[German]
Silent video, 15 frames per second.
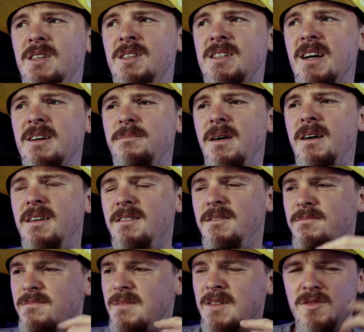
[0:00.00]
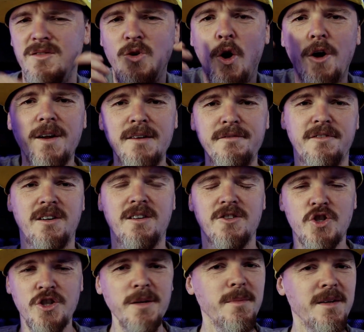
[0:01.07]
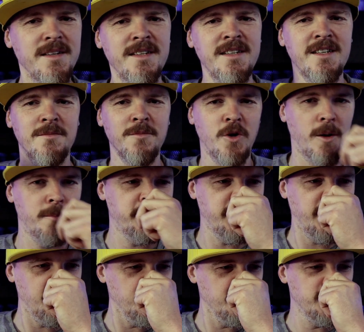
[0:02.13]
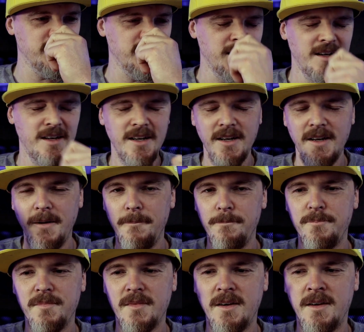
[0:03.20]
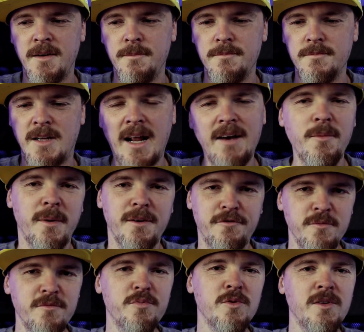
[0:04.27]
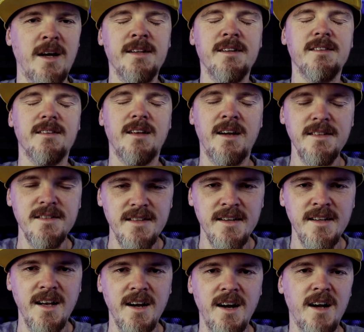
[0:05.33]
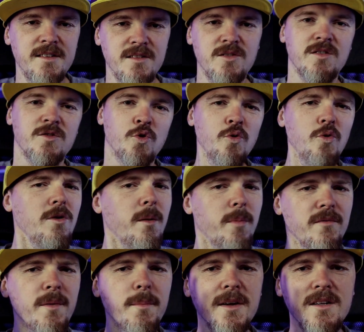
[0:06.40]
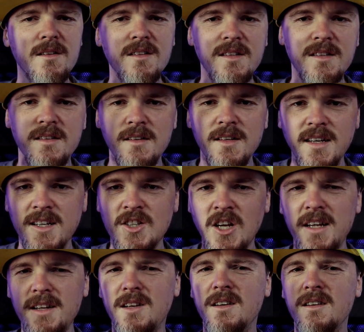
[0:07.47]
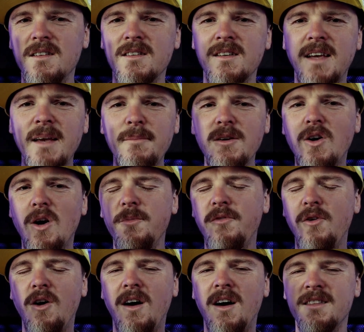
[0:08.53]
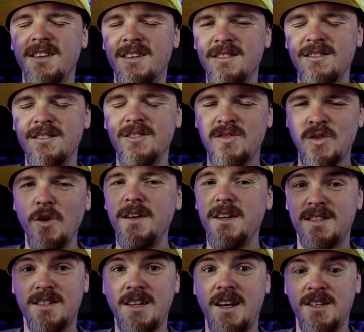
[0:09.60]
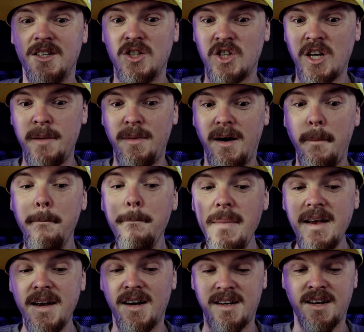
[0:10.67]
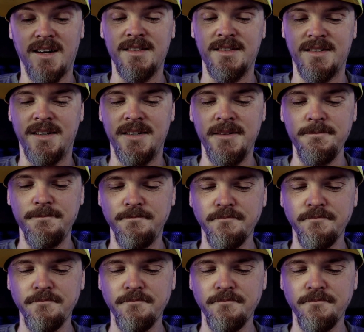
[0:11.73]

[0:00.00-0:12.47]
ich sag mal, also sie hört einfach Stimmen in ihrem Kopf, ja, und ähm, klar, wenn man eine 5.1 Anlage hat, ist es cool, aber wenn man äh, Gaming-Kopfhörer hat, dann soll das scheinbar mega krass sein.